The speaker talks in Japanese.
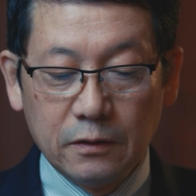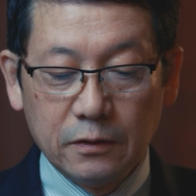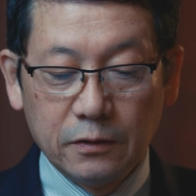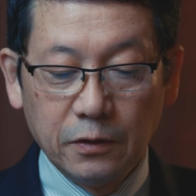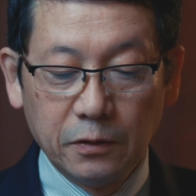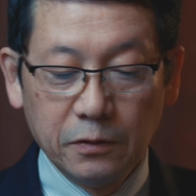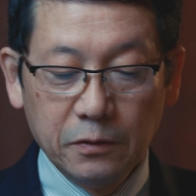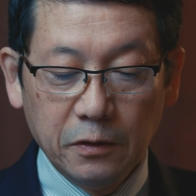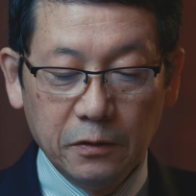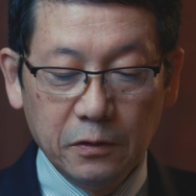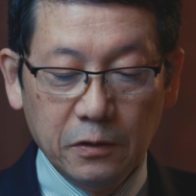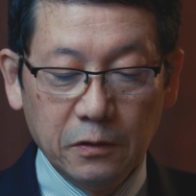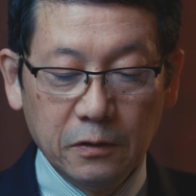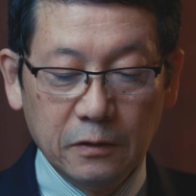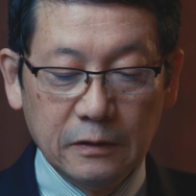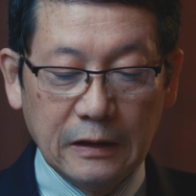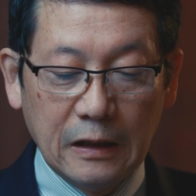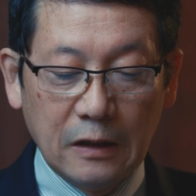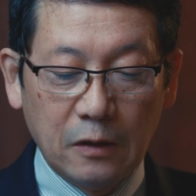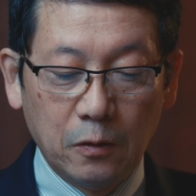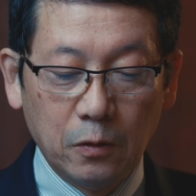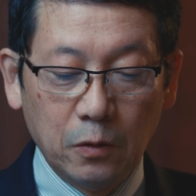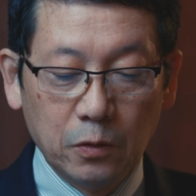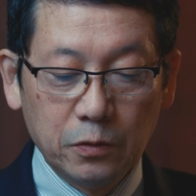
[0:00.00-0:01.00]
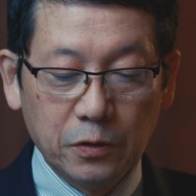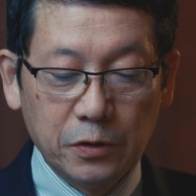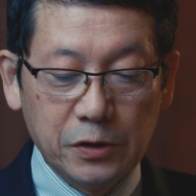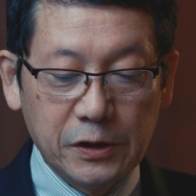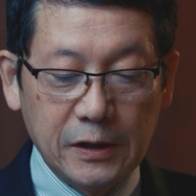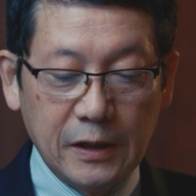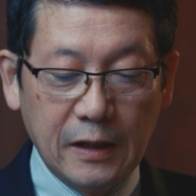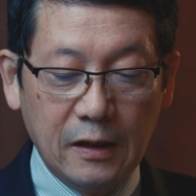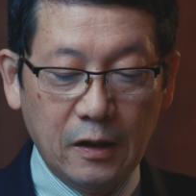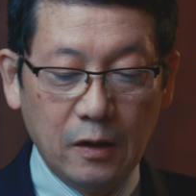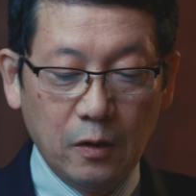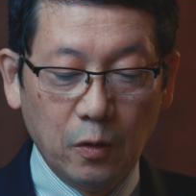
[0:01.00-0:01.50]
どのような王と
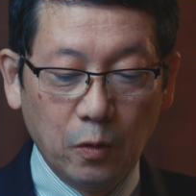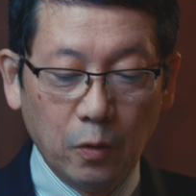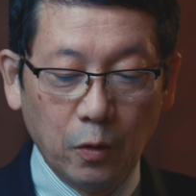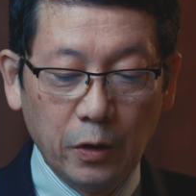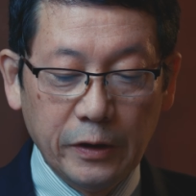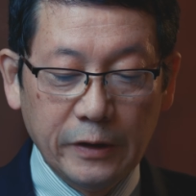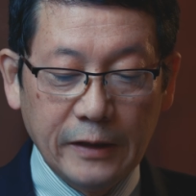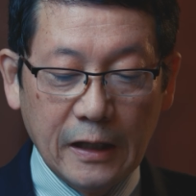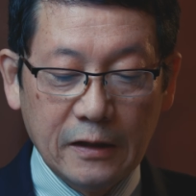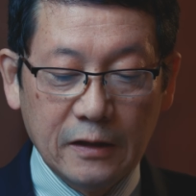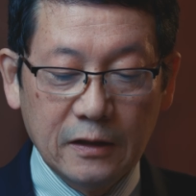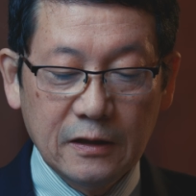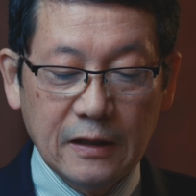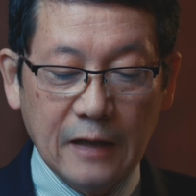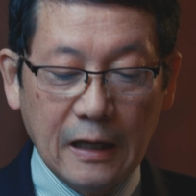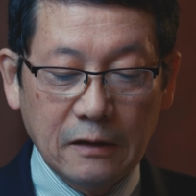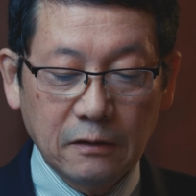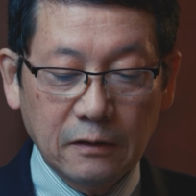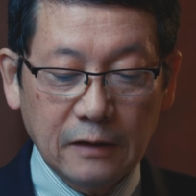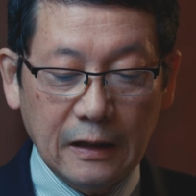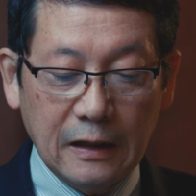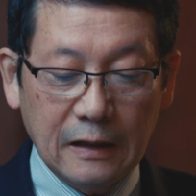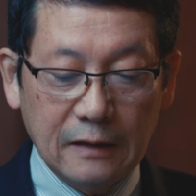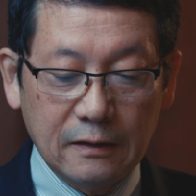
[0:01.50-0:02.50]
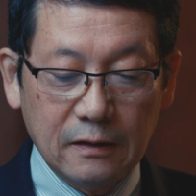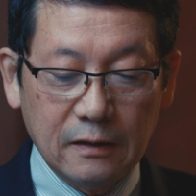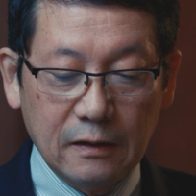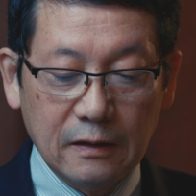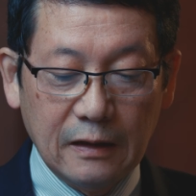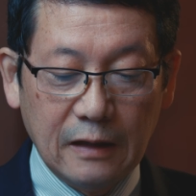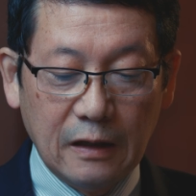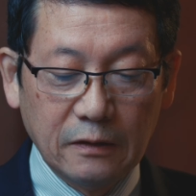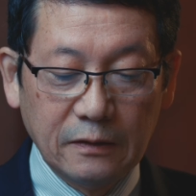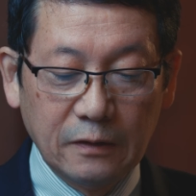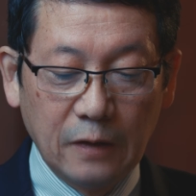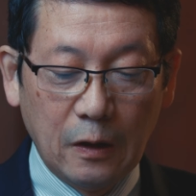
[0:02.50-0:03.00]
しておいでになるか、
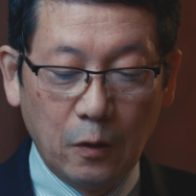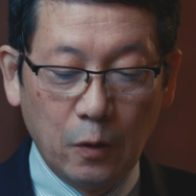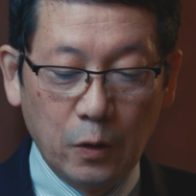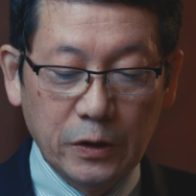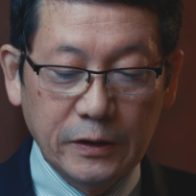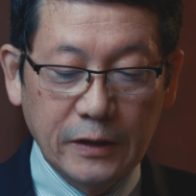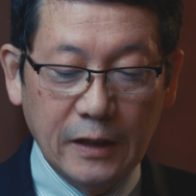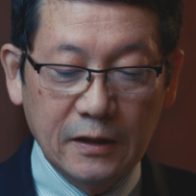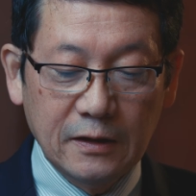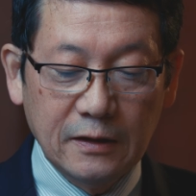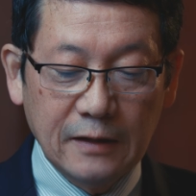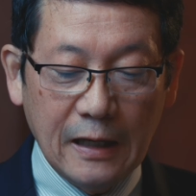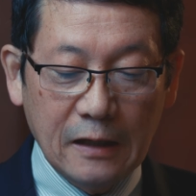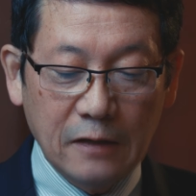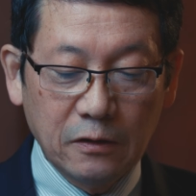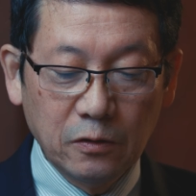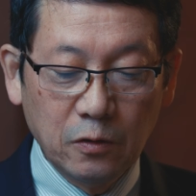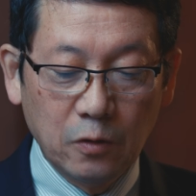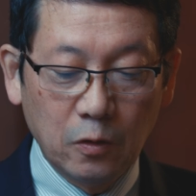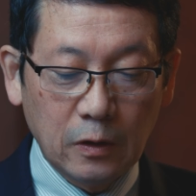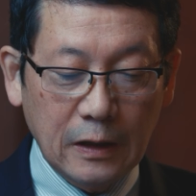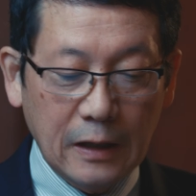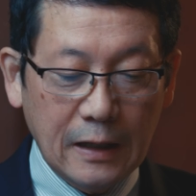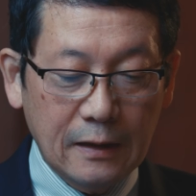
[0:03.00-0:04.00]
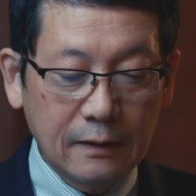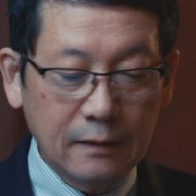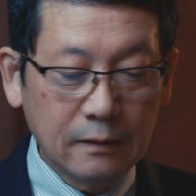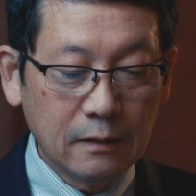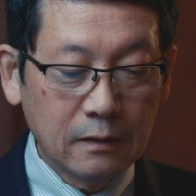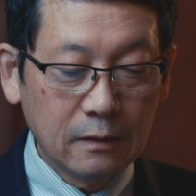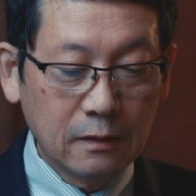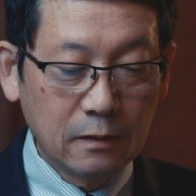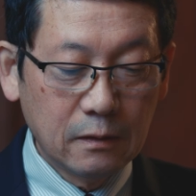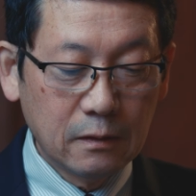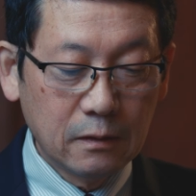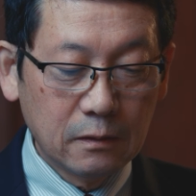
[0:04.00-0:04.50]
おいでになるのか
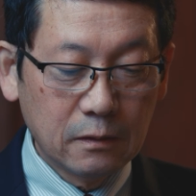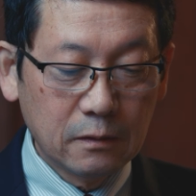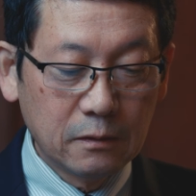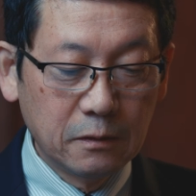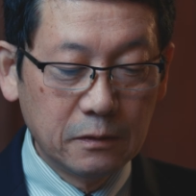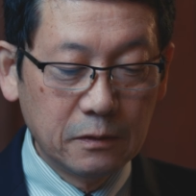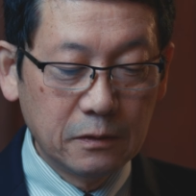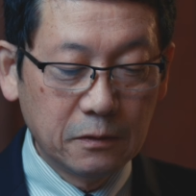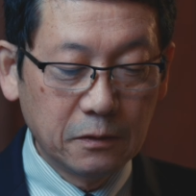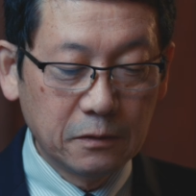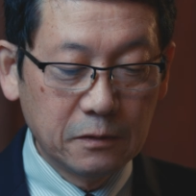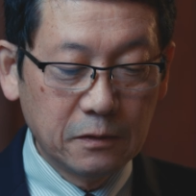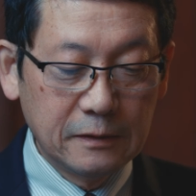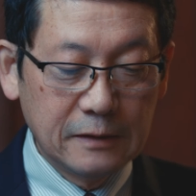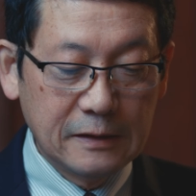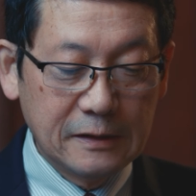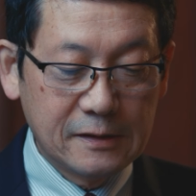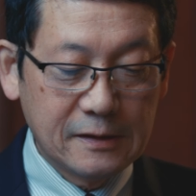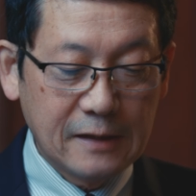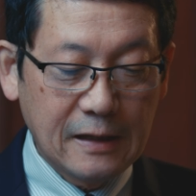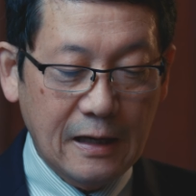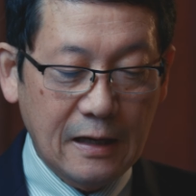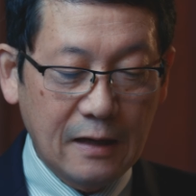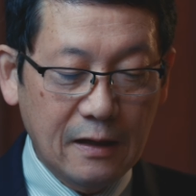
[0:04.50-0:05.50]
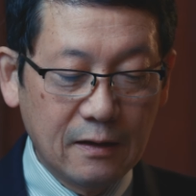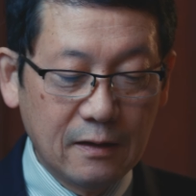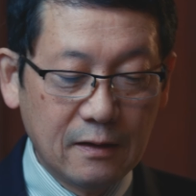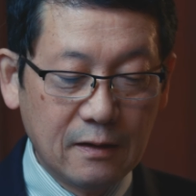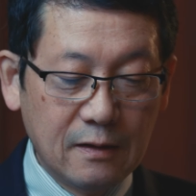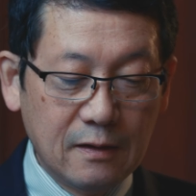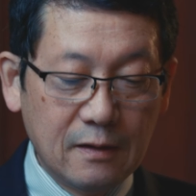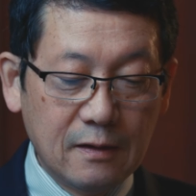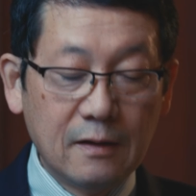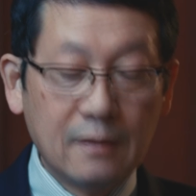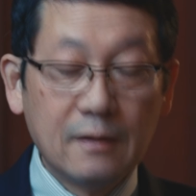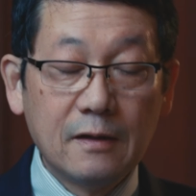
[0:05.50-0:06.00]
ということですが、
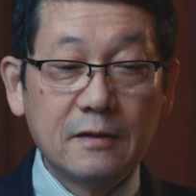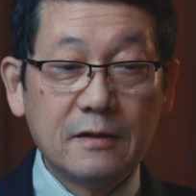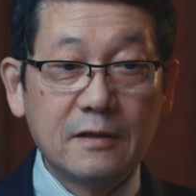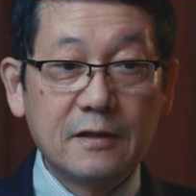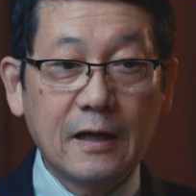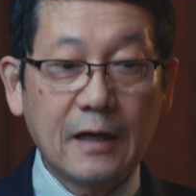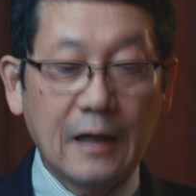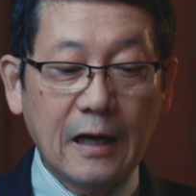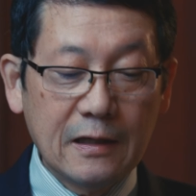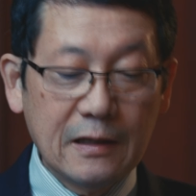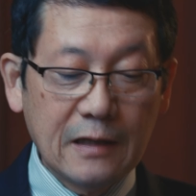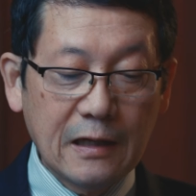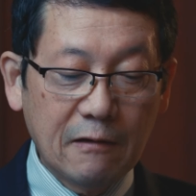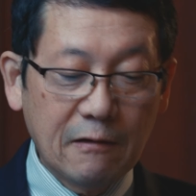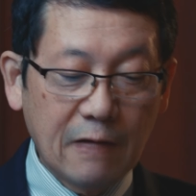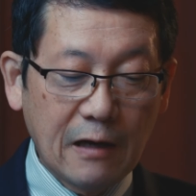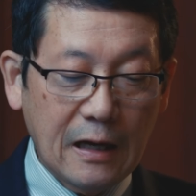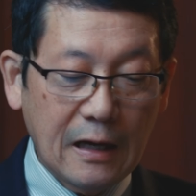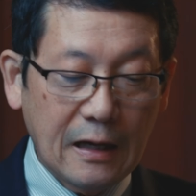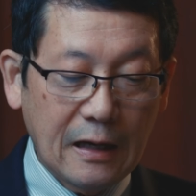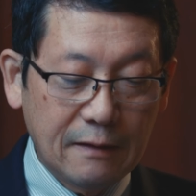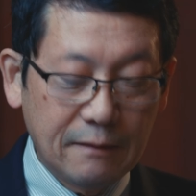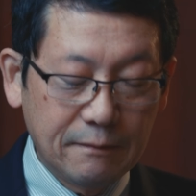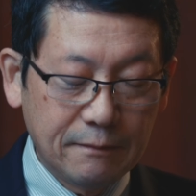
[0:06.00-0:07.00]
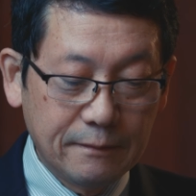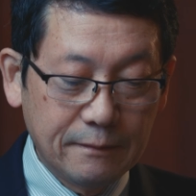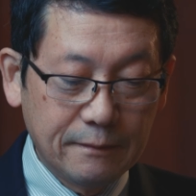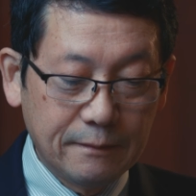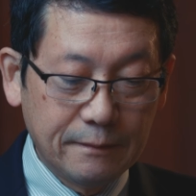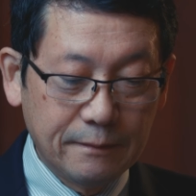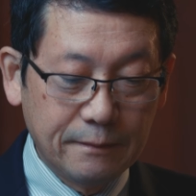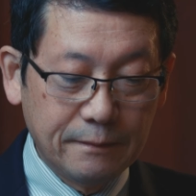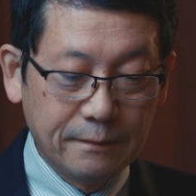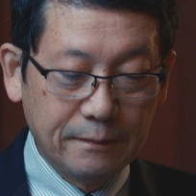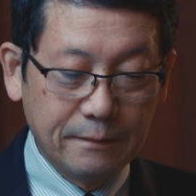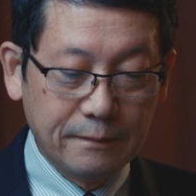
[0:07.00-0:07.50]
ゼカリアは
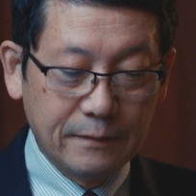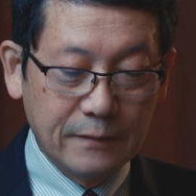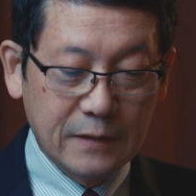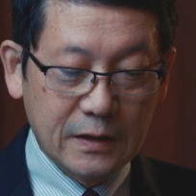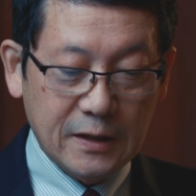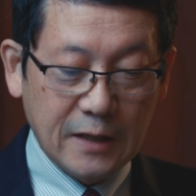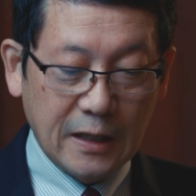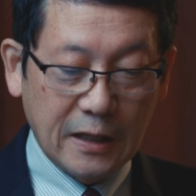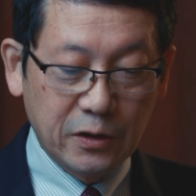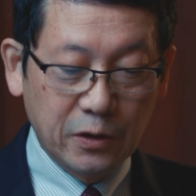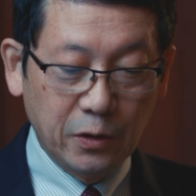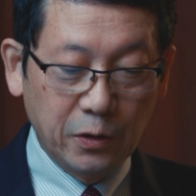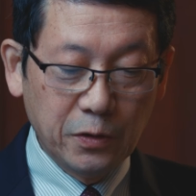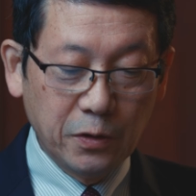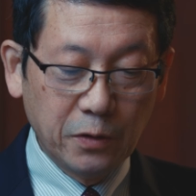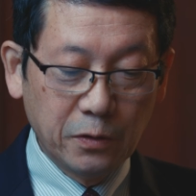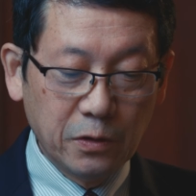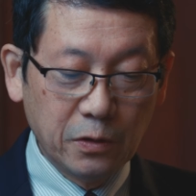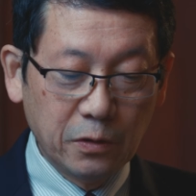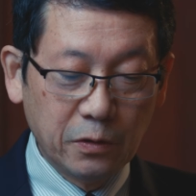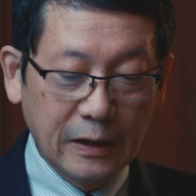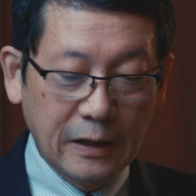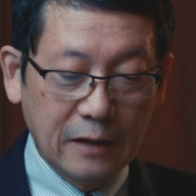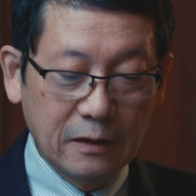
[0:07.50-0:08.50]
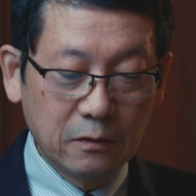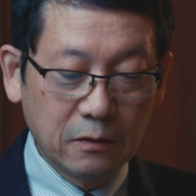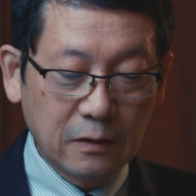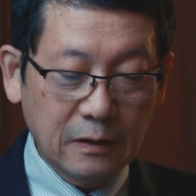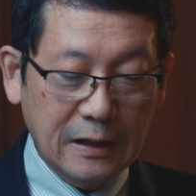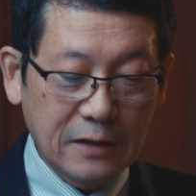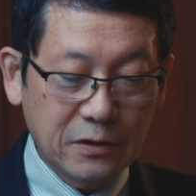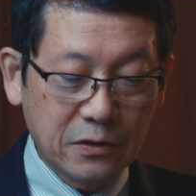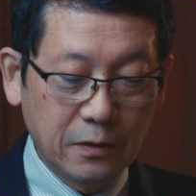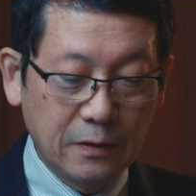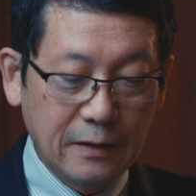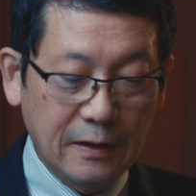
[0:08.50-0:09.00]
先ほどの予言の
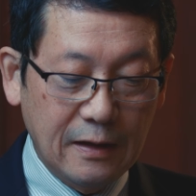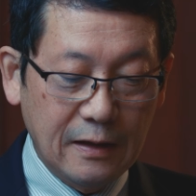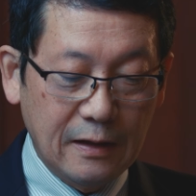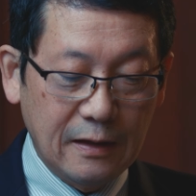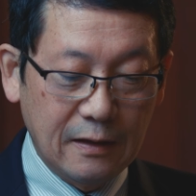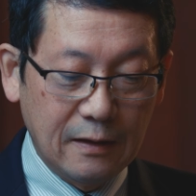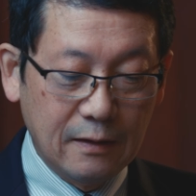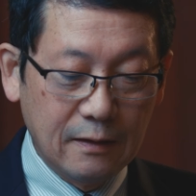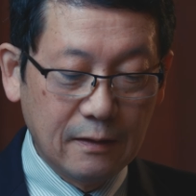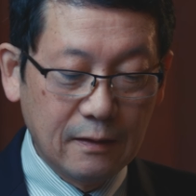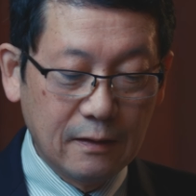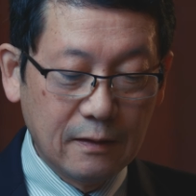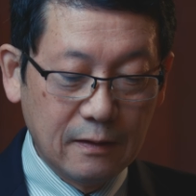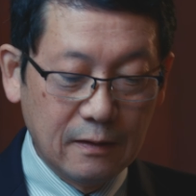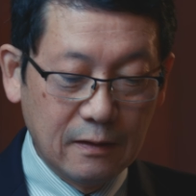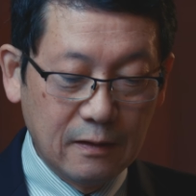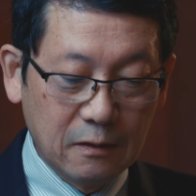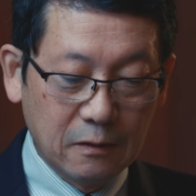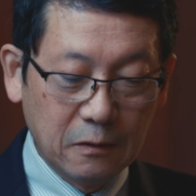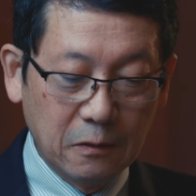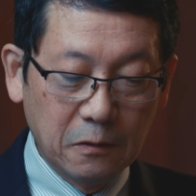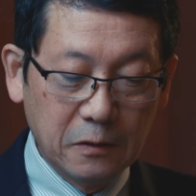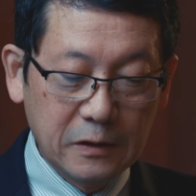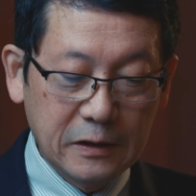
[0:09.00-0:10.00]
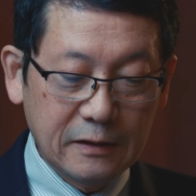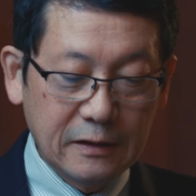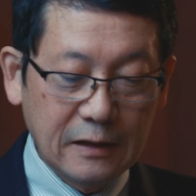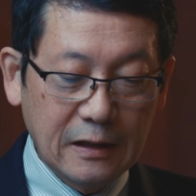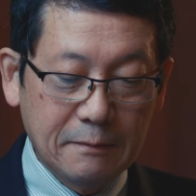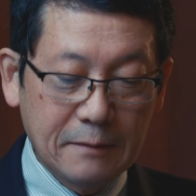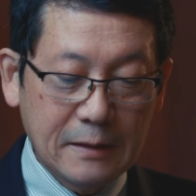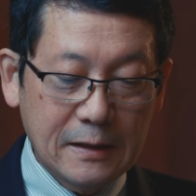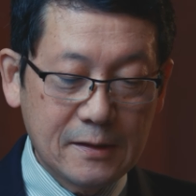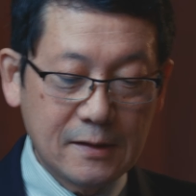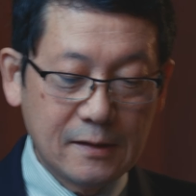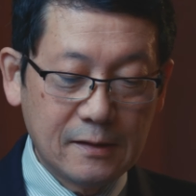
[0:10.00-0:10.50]
箇所でこう言っ
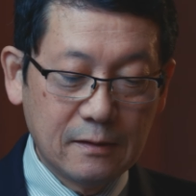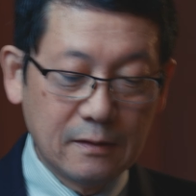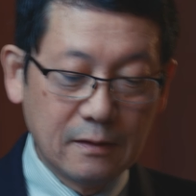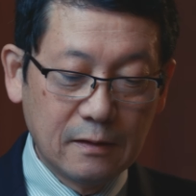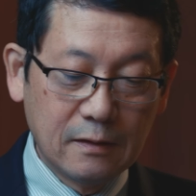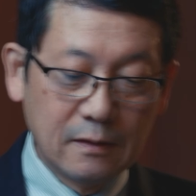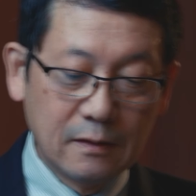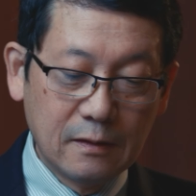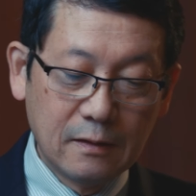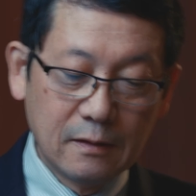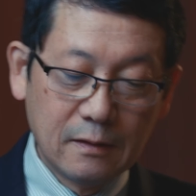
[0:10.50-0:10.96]
ています。